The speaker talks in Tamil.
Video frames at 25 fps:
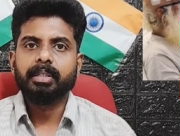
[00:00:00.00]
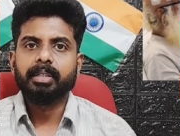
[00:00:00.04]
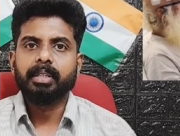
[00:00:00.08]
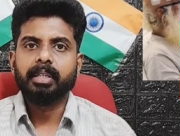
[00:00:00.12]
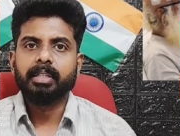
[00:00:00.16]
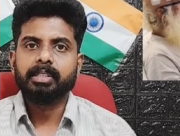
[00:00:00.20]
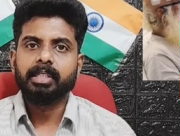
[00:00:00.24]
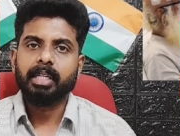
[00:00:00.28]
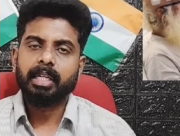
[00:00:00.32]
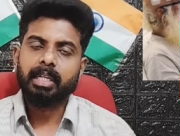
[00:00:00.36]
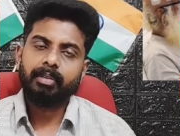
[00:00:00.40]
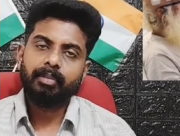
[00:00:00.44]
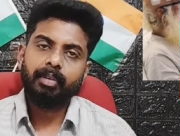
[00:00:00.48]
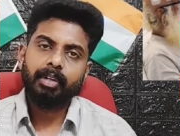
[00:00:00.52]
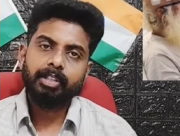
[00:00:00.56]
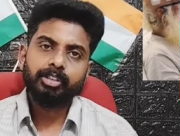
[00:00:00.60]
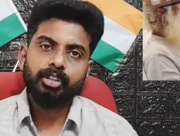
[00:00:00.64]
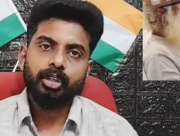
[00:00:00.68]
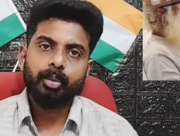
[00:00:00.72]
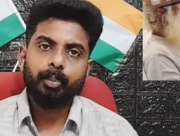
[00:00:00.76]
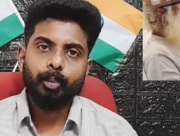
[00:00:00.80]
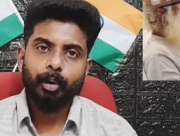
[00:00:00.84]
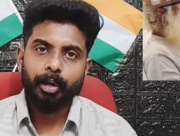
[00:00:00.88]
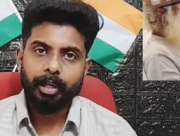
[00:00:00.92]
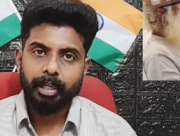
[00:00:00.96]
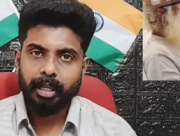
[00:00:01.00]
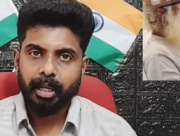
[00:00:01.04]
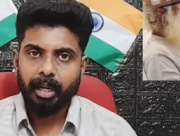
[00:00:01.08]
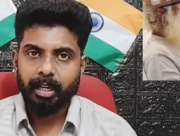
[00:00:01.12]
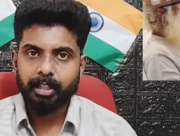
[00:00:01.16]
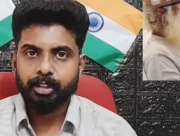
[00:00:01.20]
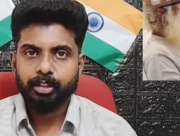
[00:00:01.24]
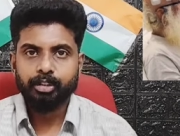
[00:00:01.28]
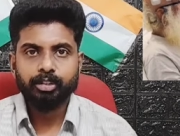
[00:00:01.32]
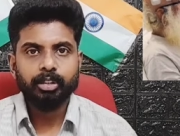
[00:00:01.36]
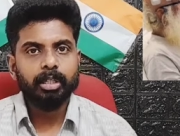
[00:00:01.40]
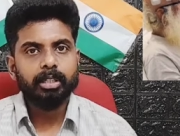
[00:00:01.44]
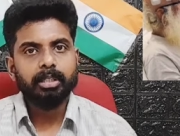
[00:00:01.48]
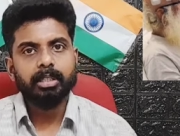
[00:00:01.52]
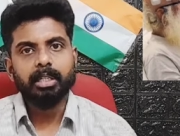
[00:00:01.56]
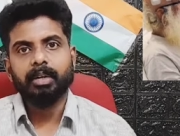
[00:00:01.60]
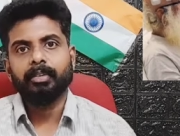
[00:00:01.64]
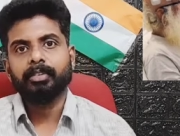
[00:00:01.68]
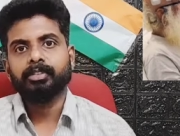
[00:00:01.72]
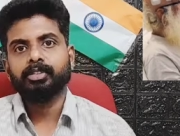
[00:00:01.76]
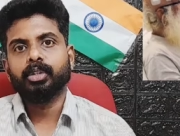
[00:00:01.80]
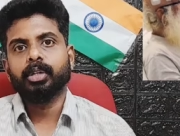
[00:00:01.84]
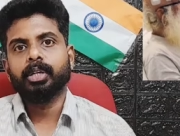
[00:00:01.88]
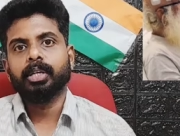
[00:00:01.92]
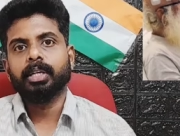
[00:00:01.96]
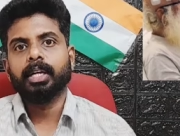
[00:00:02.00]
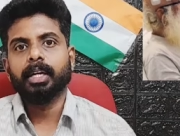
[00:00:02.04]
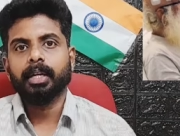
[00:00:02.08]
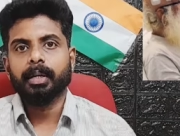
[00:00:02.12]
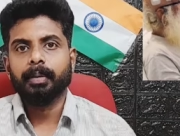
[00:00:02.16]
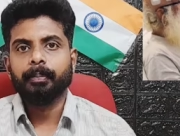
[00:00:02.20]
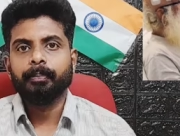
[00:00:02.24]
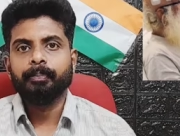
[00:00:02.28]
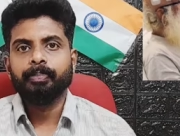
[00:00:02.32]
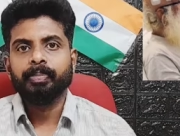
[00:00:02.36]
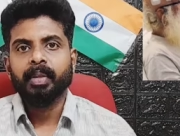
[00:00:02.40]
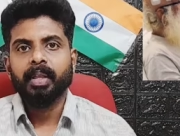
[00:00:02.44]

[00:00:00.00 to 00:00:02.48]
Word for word: திரு ஜகிவாஸ் போயிட்டாருன்னு சொல்லி தகவல் சொல்லியிருக்கார்